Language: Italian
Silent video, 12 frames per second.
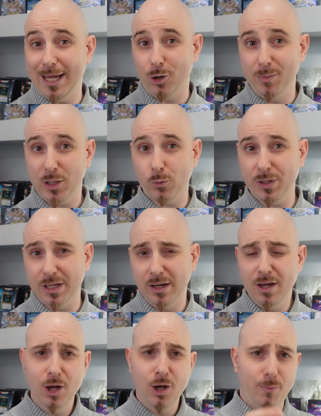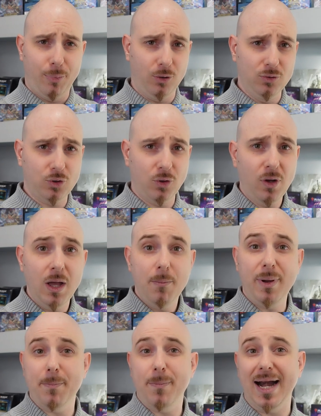eccomi qui, pronto
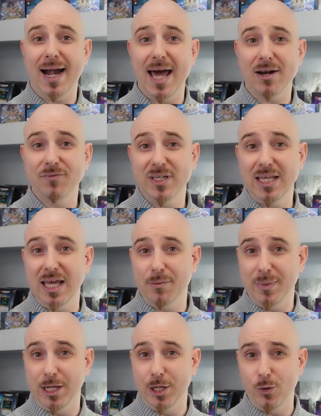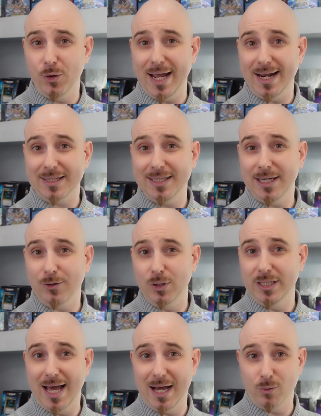per parlarvi dei migliori
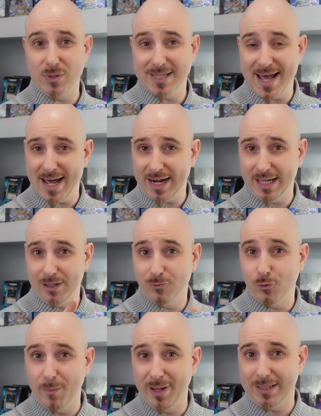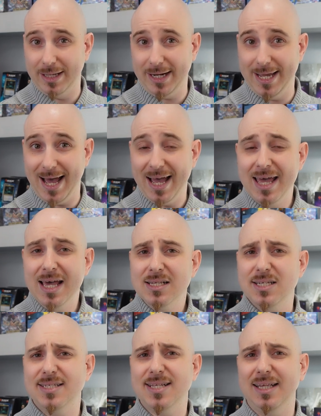articoli da acquistare in fumetteria
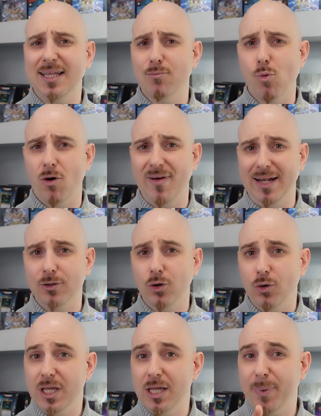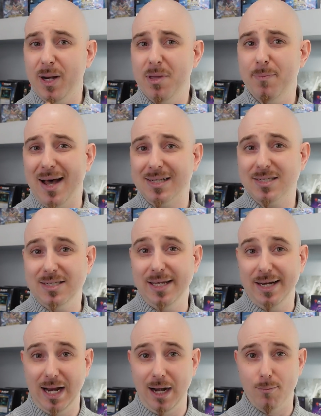se state muovendo i primi passi
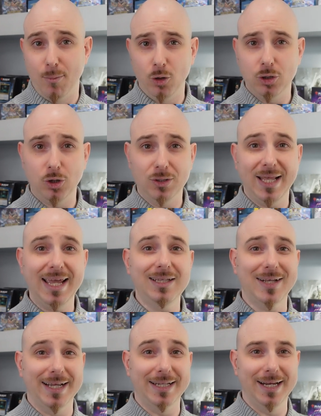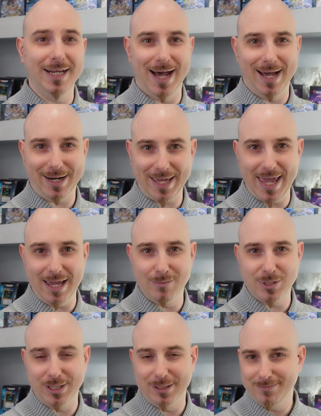nel mondo dei trading car
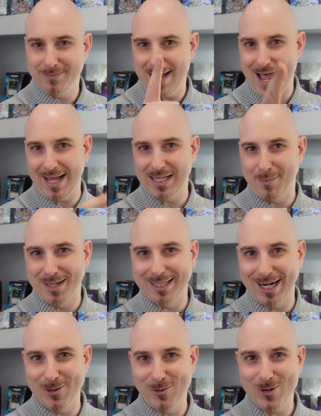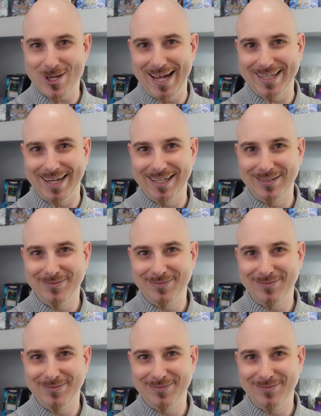games. Andiamo a dargli un'occhiata.